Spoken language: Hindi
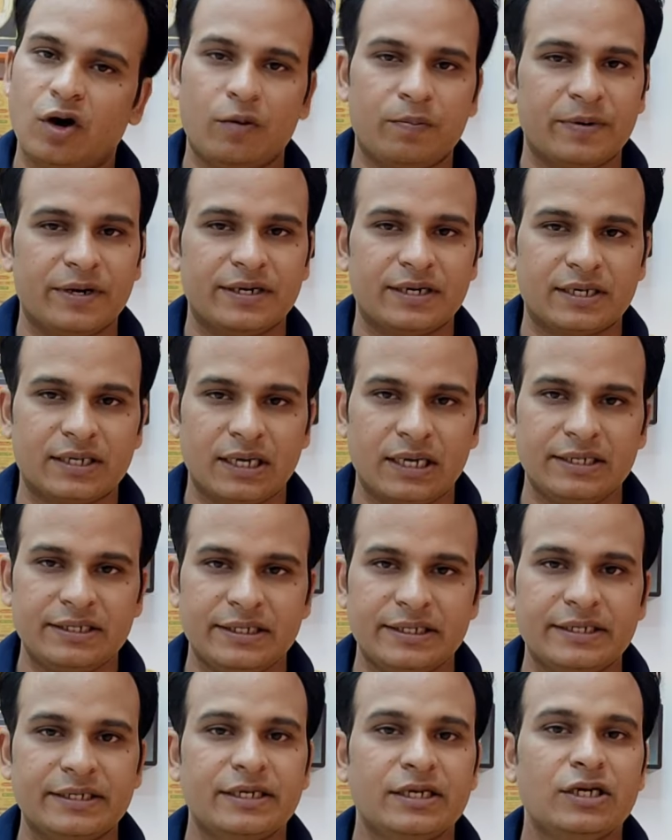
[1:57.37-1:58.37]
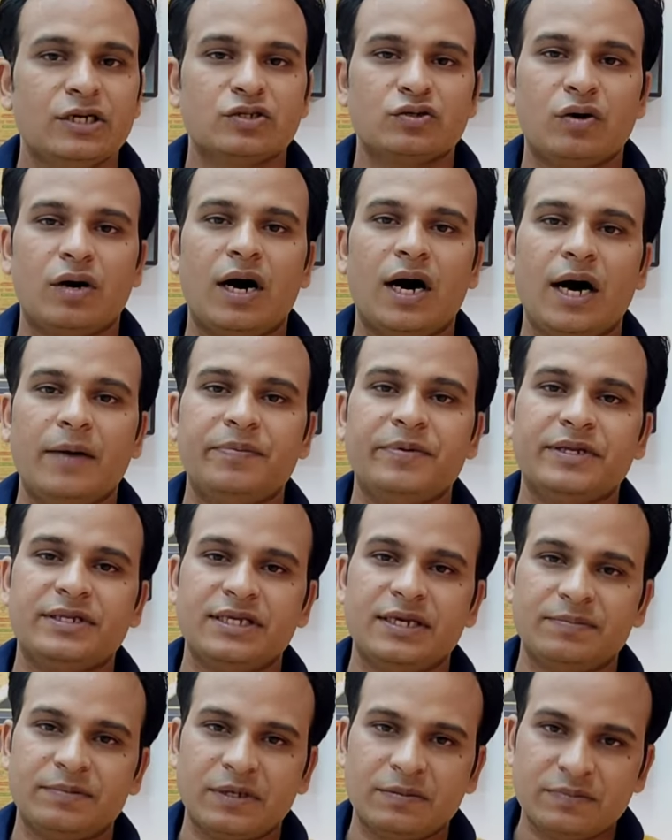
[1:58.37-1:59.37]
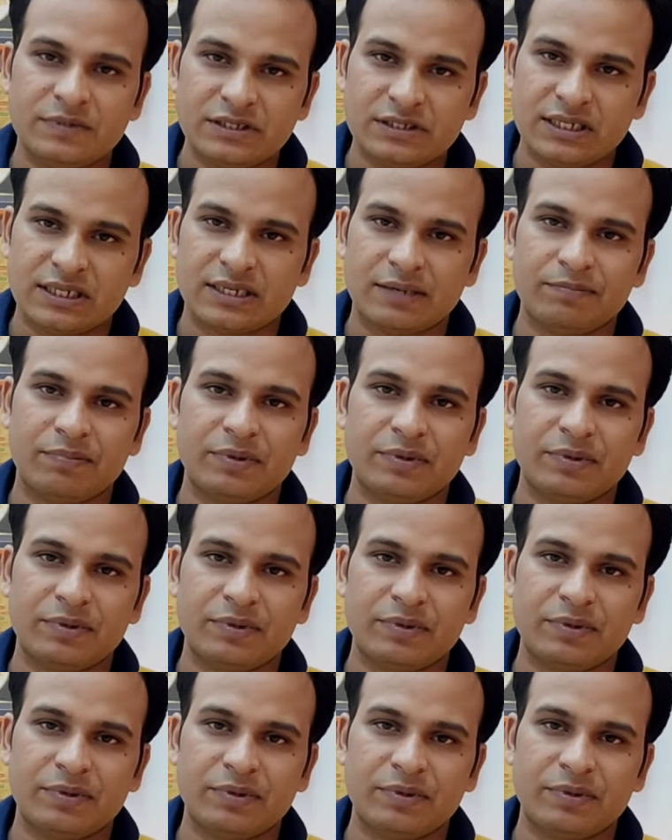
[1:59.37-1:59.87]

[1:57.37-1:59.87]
ऑपरेटर के लिए तो आप यदि अपना बीसीए